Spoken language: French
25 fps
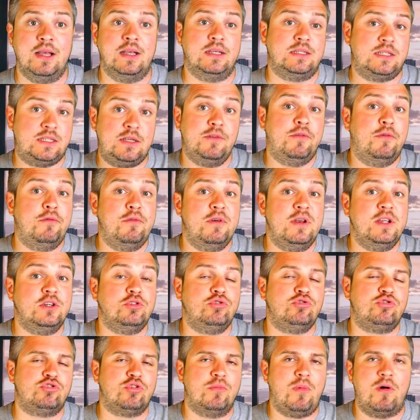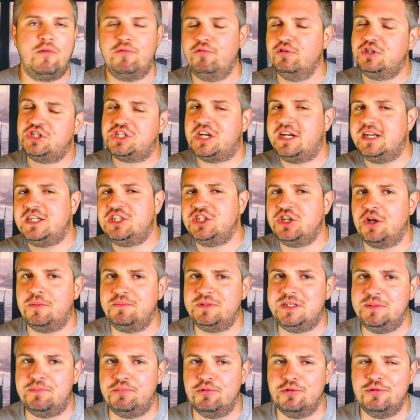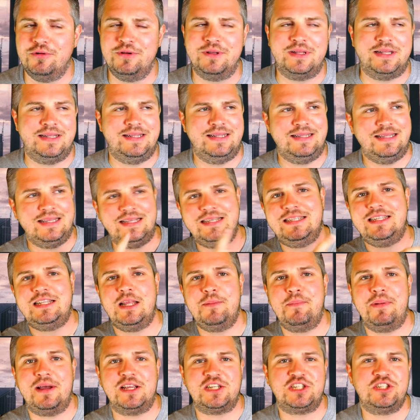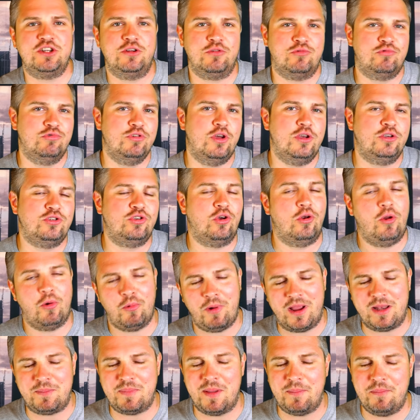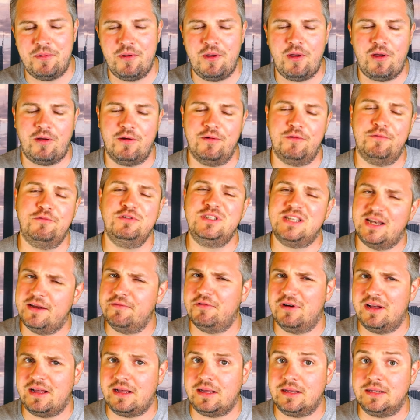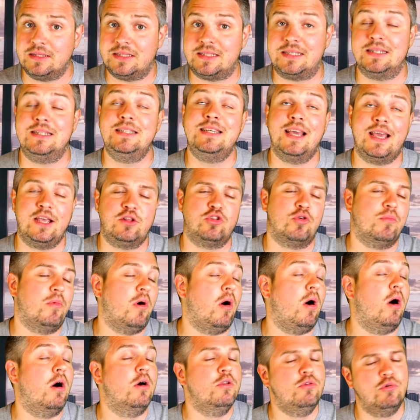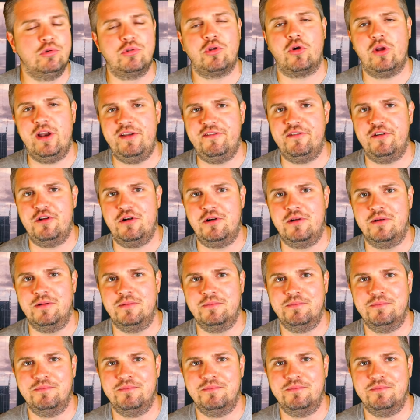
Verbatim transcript: Si vous voulez justement vous challenger un petit peu, n'hésitez pas à acheter un coup d'œil sur le white paper, vous allez voir, c'est directement un autre level.